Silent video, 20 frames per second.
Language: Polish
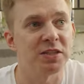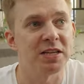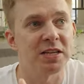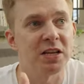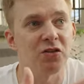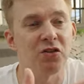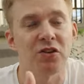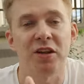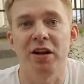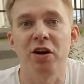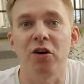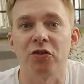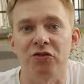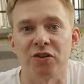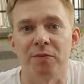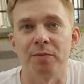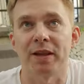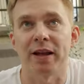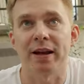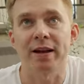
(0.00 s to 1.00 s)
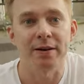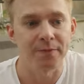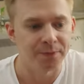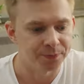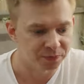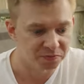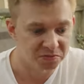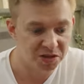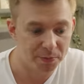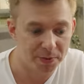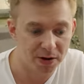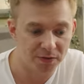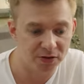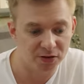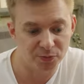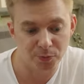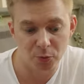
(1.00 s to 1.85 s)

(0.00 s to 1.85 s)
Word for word: cenie 4,8, tak? Naprawdę